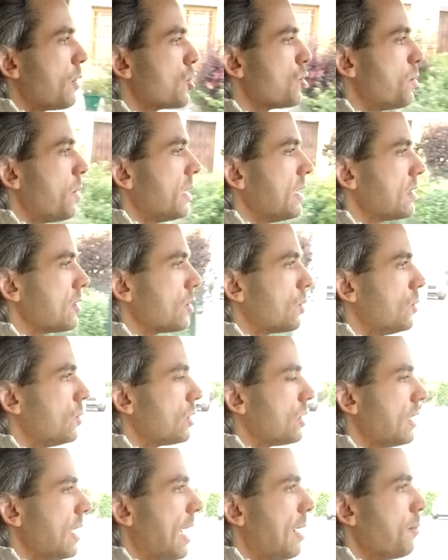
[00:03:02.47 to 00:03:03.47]
Beispiel bei dieser
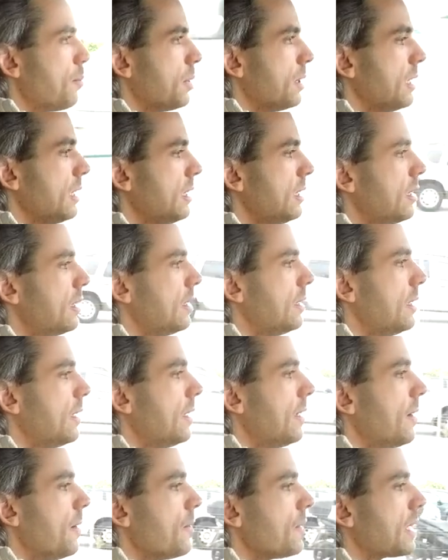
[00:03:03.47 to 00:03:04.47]
roten Ampel hier
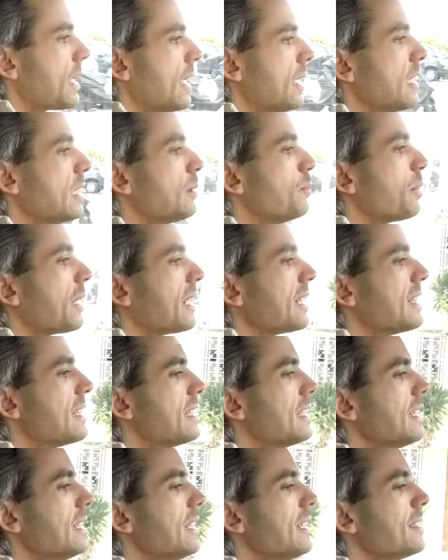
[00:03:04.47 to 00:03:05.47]
kann ich
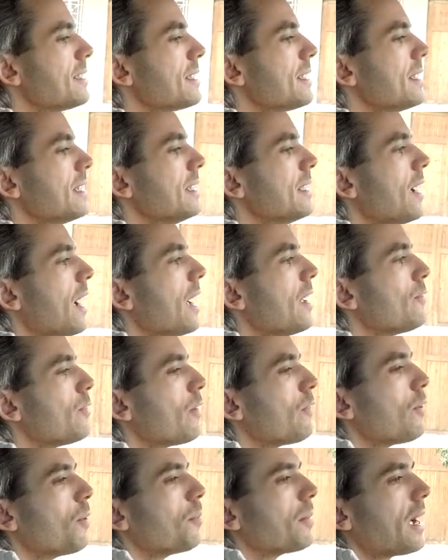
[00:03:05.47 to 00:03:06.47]
präzise hier
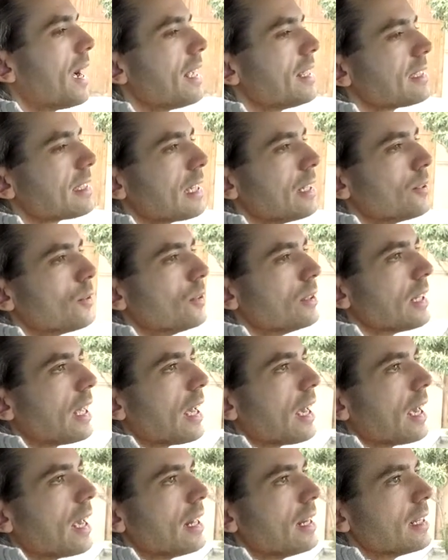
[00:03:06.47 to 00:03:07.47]
einfach vom Gas gehen und
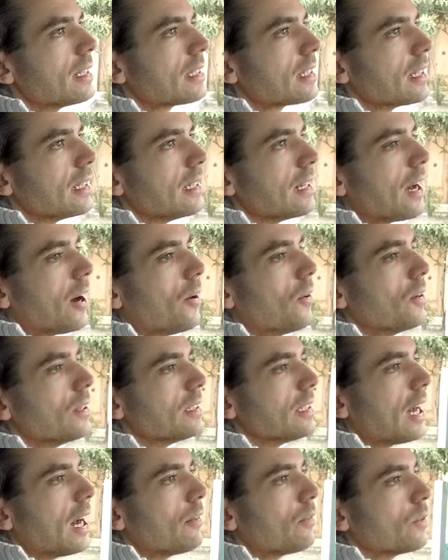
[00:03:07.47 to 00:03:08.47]
er hält genau
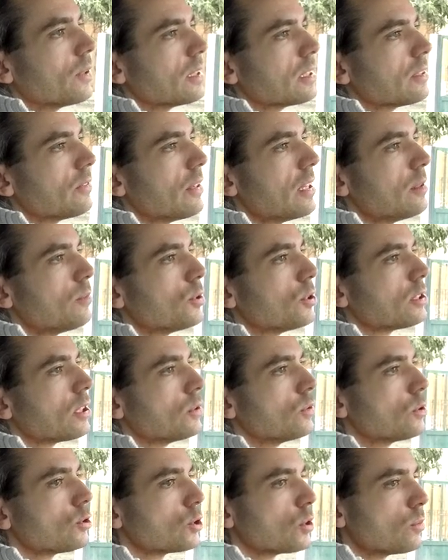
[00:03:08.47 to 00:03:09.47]
da, wo ich es will. Muss dann
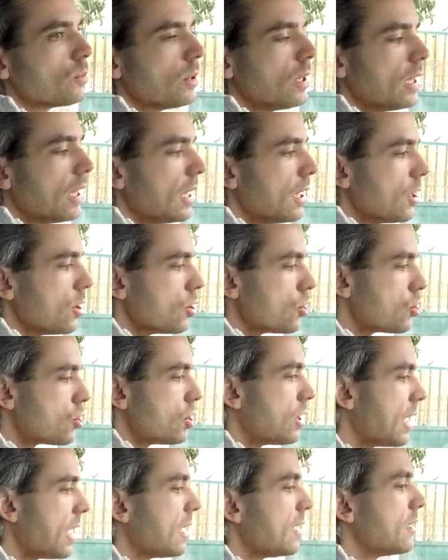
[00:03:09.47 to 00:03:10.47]
nur zum
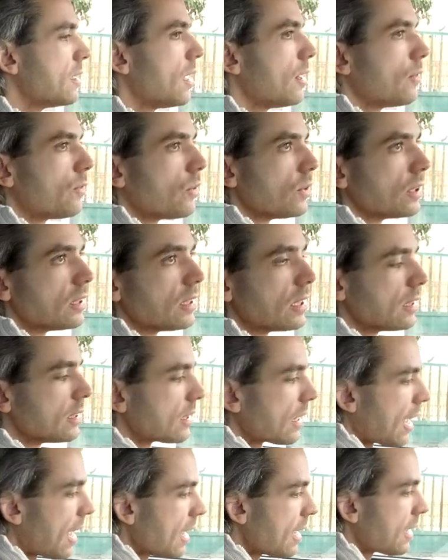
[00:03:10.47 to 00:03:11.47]
Stehen dann von den
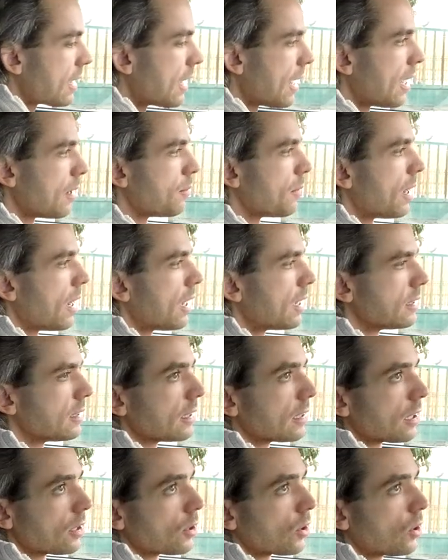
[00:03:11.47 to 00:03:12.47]
3 km/h, die
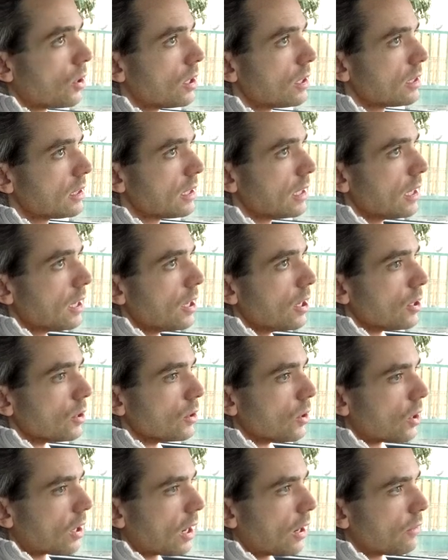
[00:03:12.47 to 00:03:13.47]
er dann rollt,
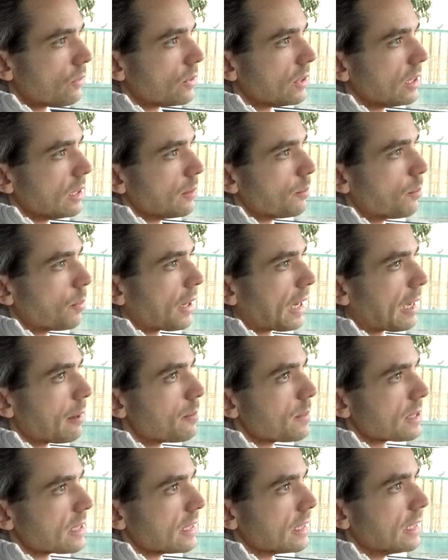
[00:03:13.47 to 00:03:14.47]
noch auf die
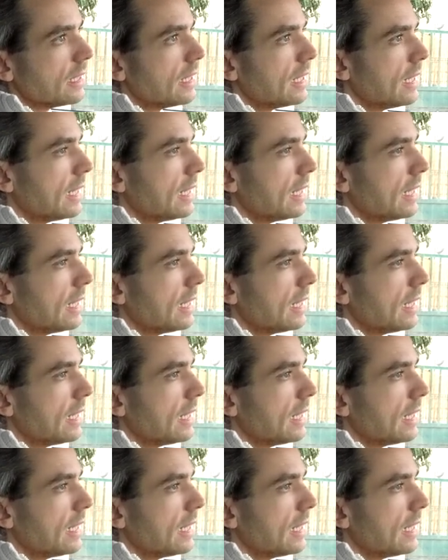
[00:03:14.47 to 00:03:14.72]
Bremse